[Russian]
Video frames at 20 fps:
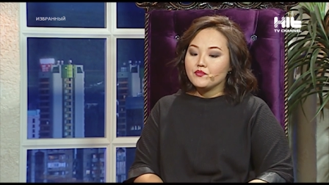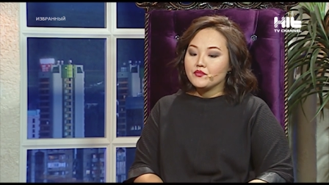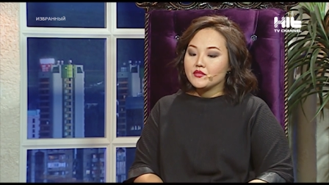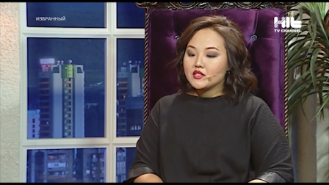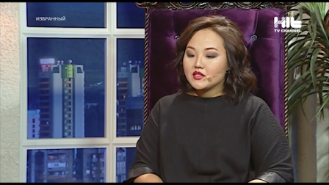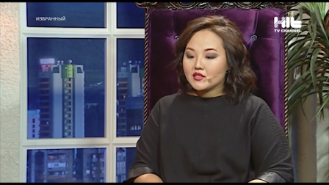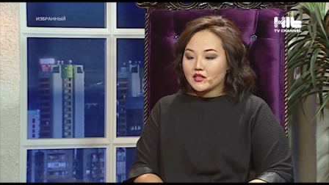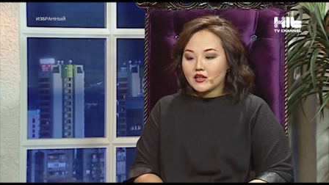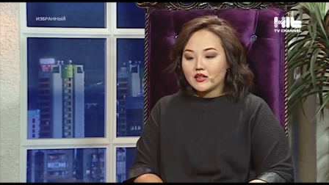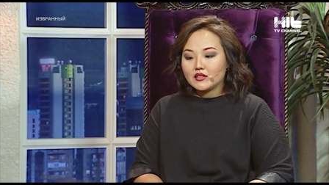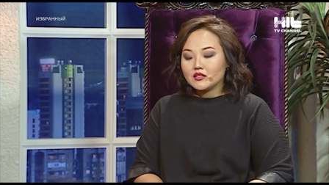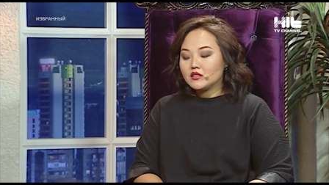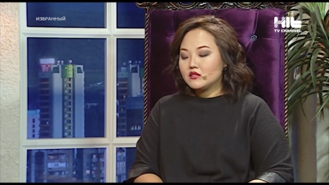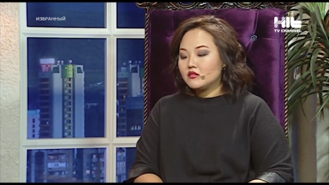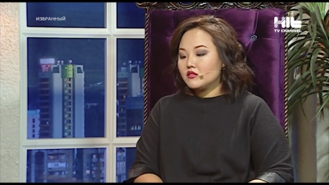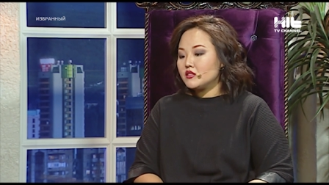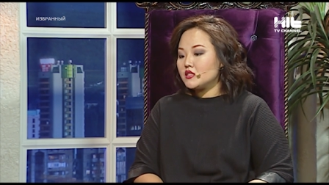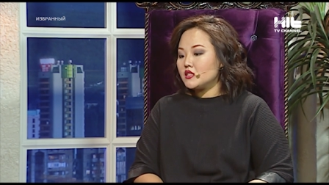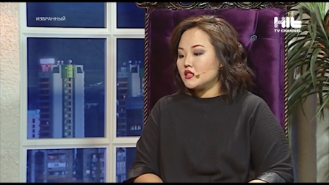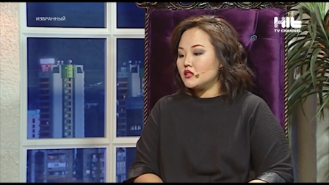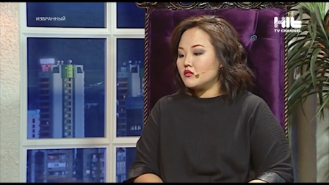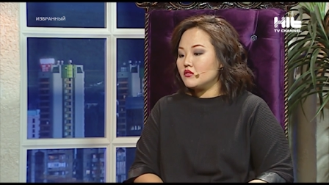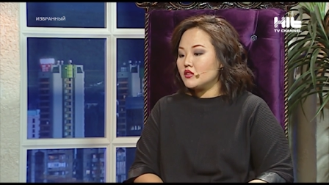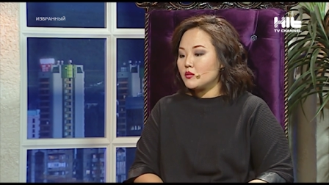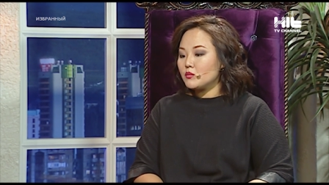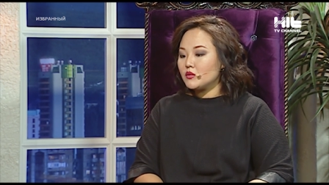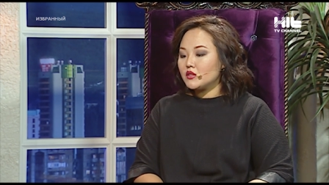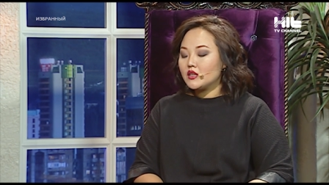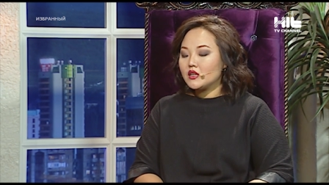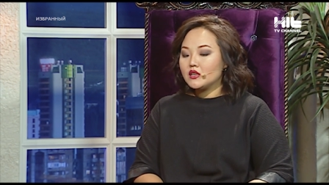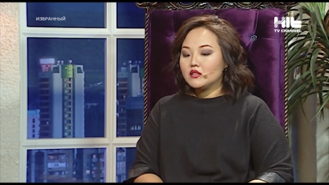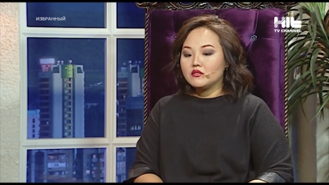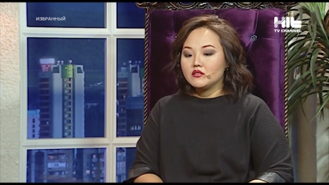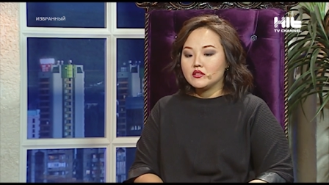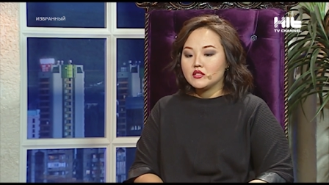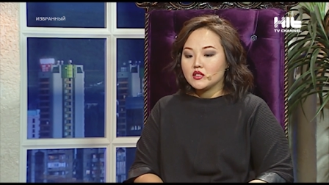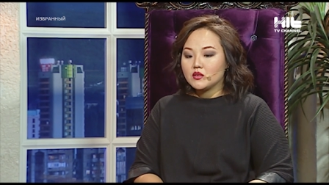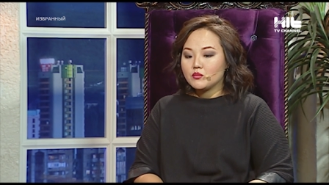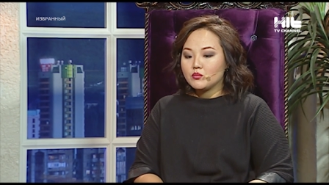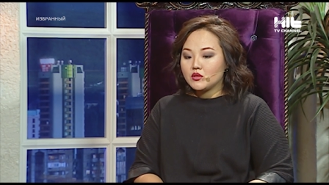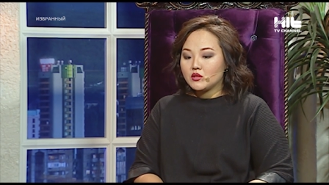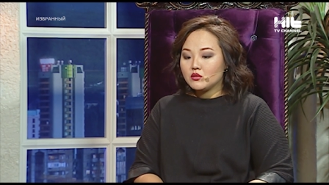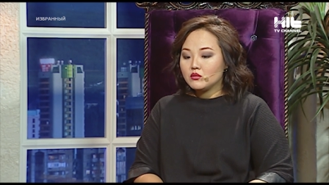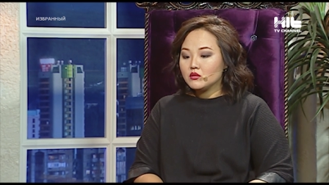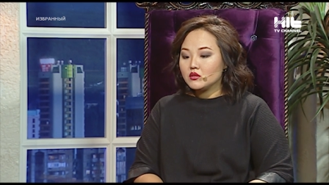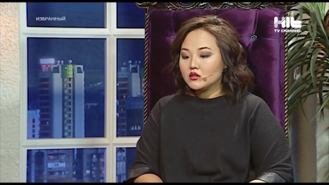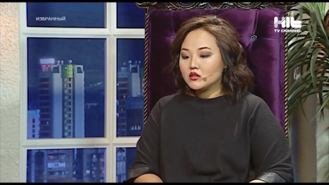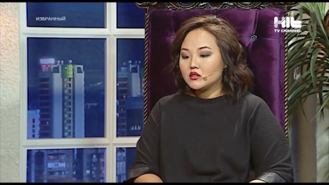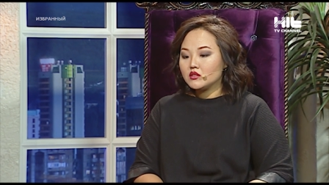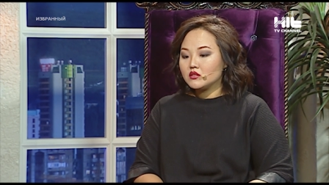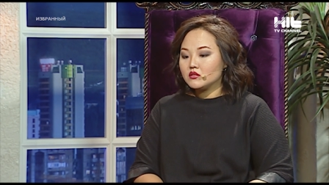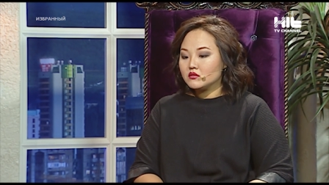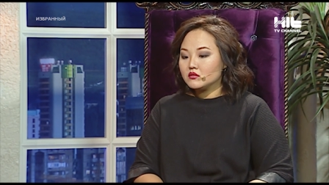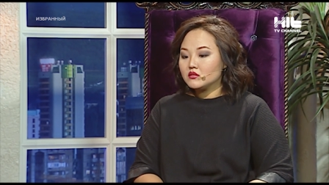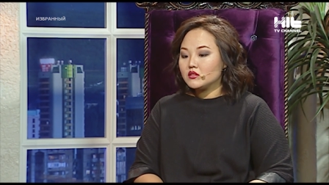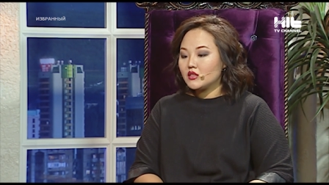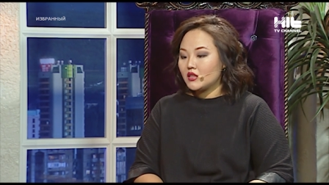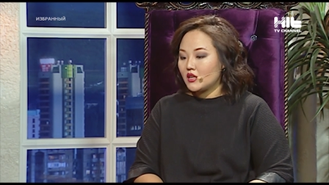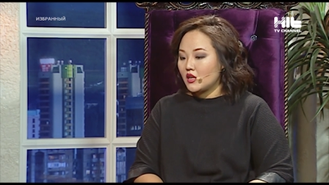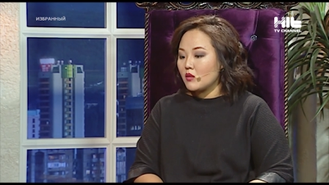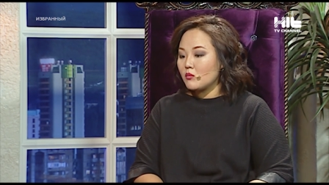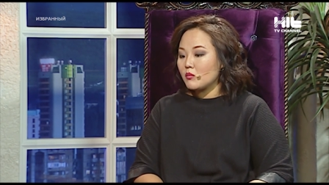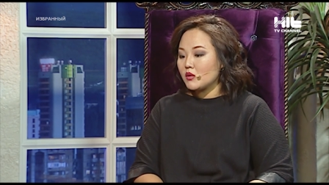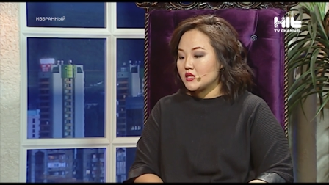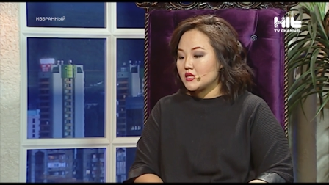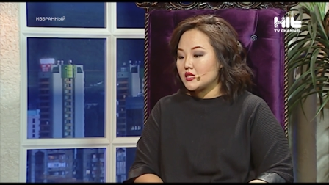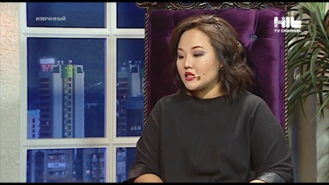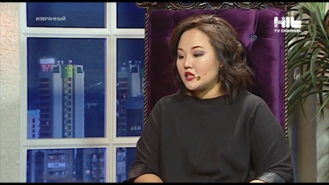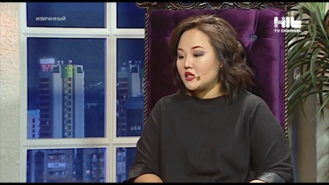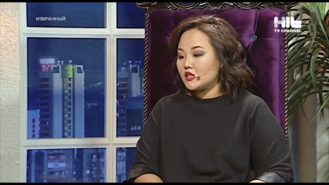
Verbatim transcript: странах, во всех временах, во всех периодах э, такая масса